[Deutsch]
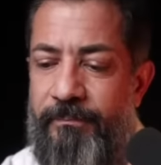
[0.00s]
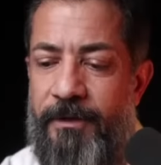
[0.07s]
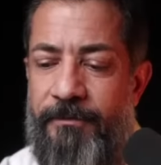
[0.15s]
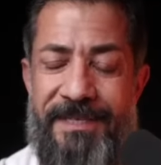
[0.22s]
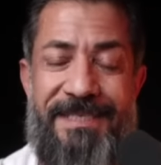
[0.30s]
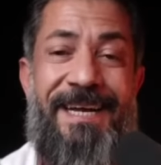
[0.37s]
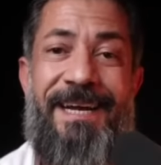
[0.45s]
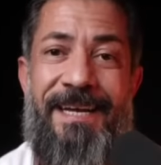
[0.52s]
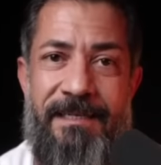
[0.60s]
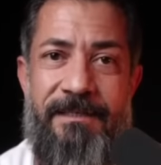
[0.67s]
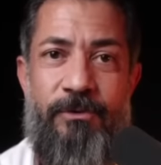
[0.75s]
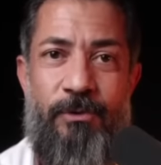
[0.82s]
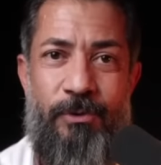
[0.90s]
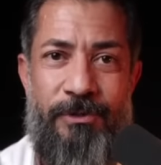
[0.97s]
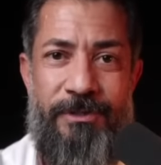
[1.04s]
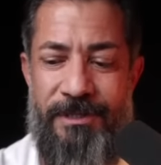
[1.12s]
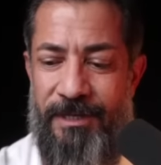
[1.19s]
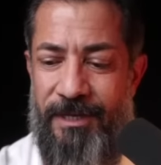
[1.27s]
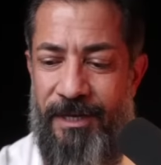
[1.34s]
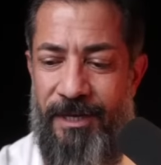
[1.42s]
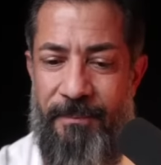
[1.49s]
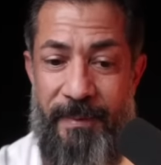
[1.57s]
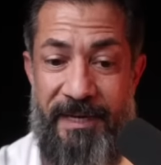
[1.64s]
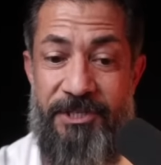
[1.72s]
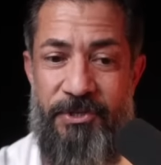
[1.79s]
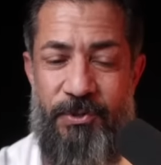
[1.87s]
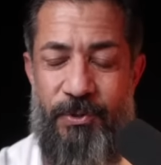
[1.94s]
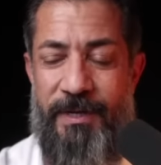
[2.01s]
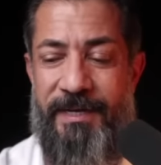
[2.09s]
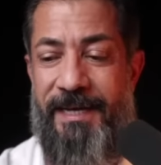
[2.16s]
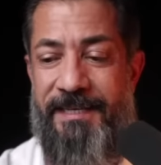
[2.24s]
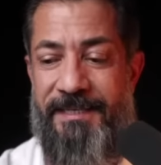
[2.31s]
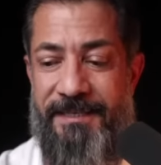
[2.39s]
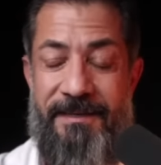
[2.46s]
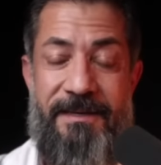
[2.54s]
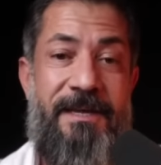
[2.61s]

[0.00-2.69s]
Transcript: verteilen und Menschen zu erreichen.